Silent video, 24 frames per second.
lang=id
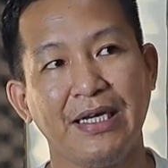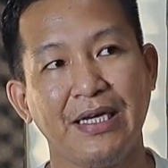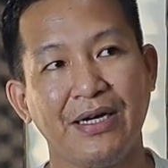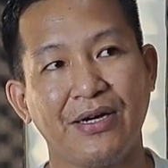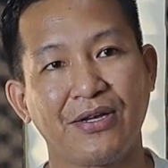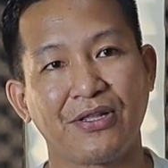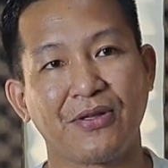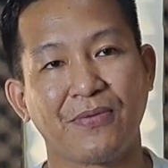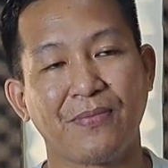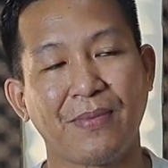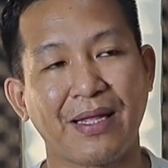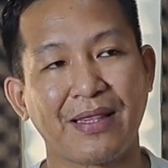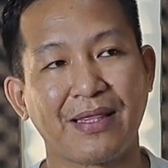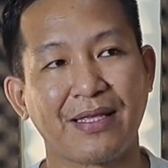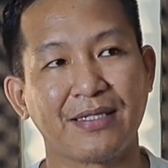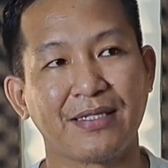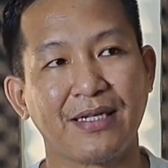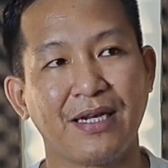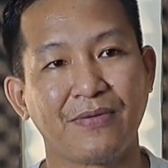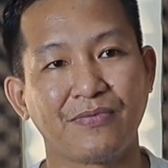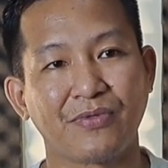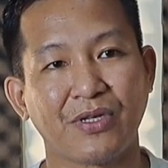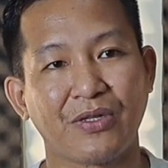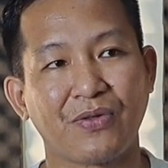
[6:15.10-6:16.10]
Otomatis
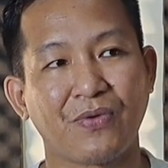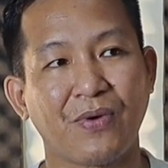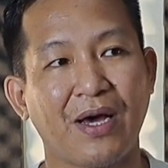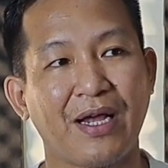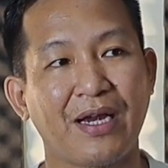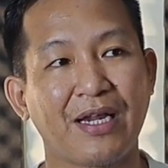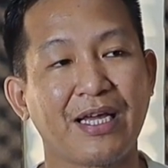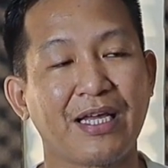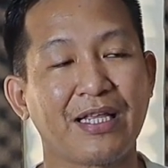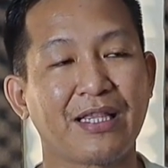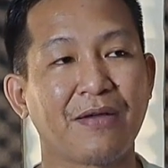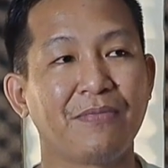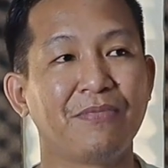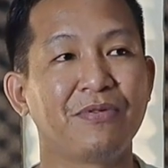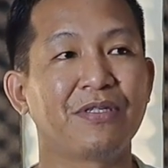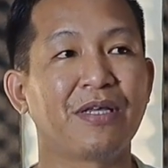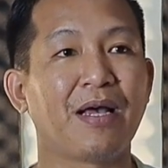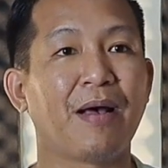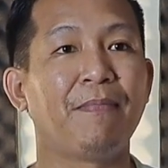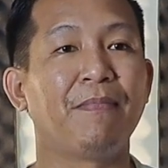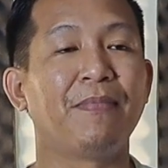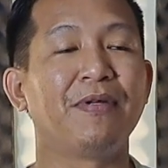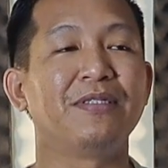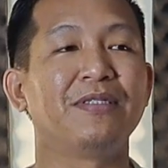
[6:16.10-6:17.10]
dalam satu hari kita
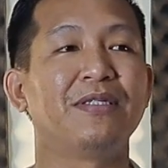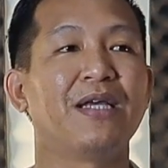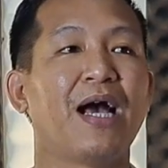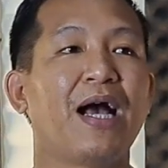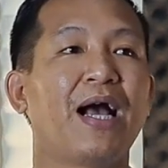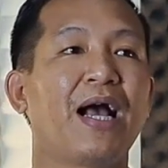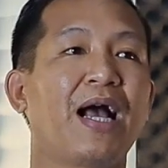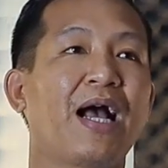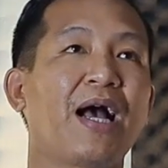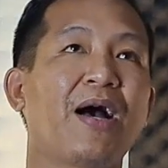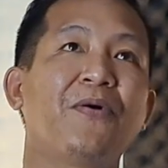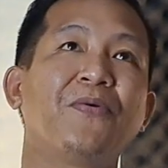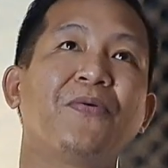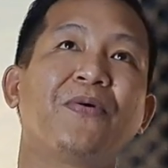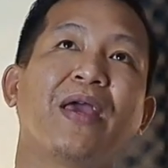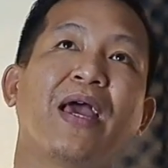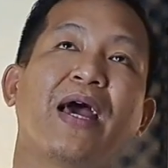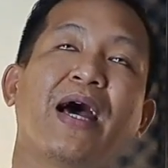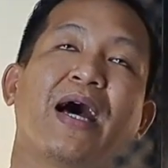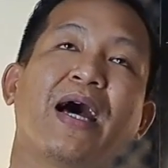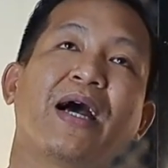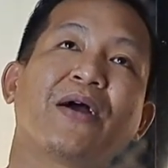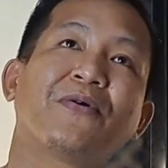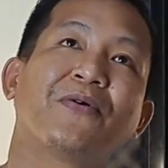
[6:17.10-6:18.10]
bisa menjangkau
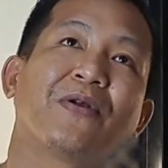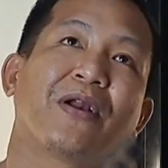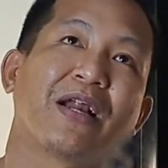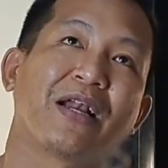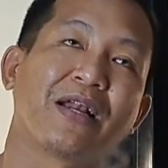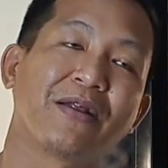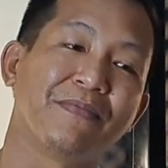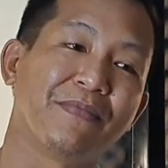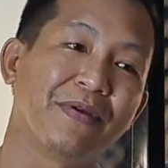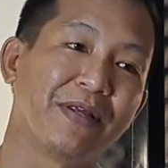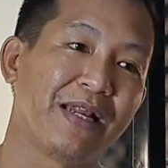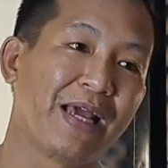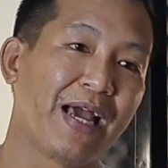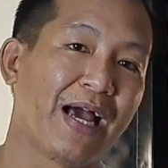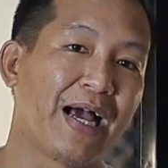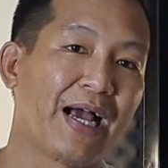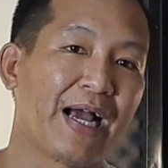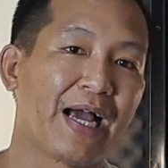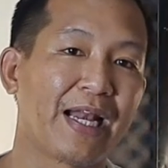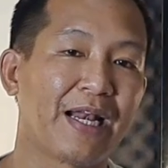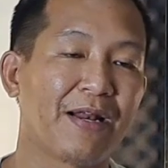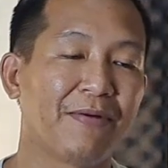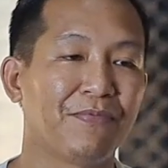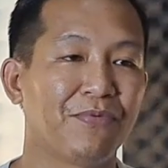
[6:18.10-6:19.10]
ya kurang lebih di
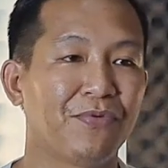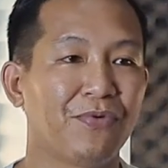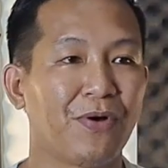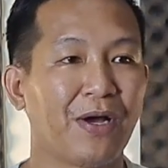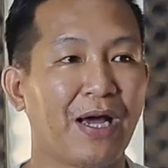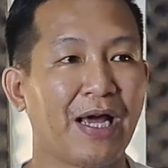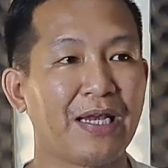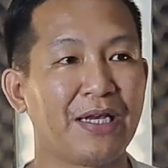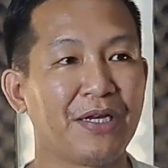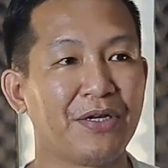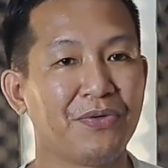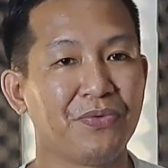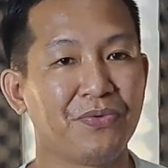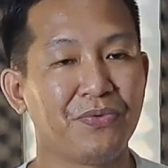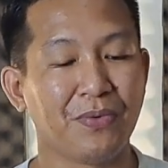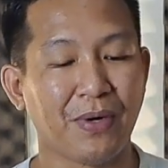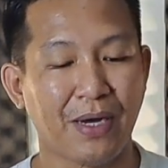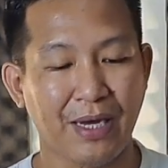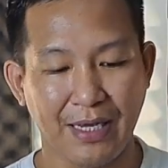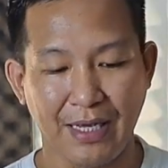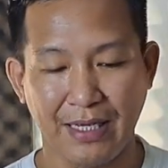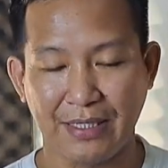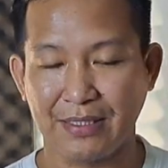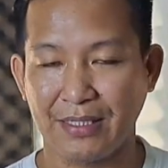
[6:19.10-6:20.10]
angka 60 kali
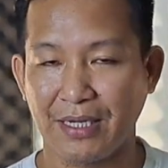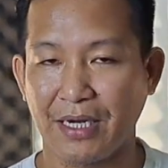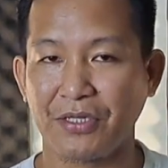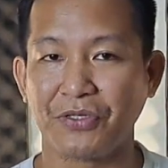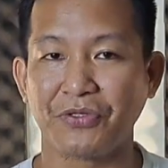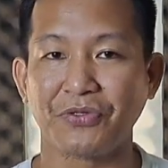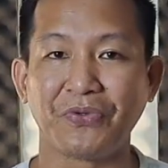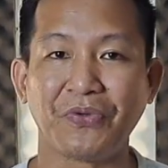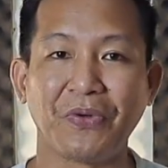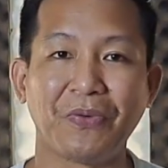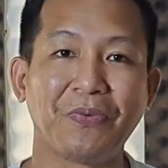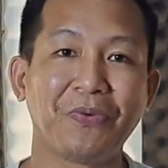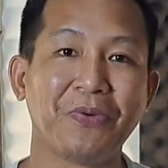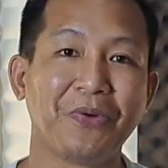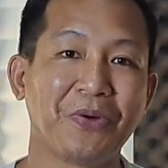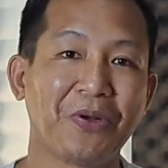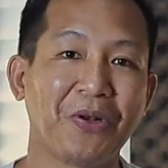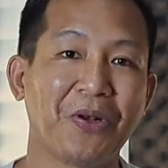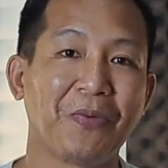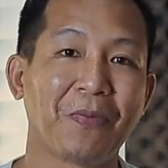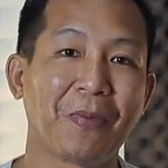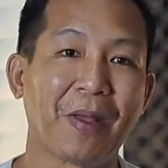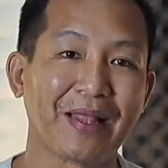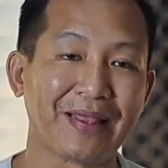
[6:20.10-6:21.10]
2 ya 120
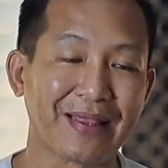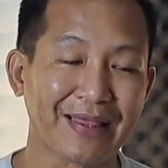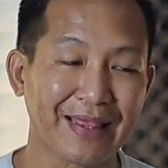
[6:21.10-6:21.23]
km.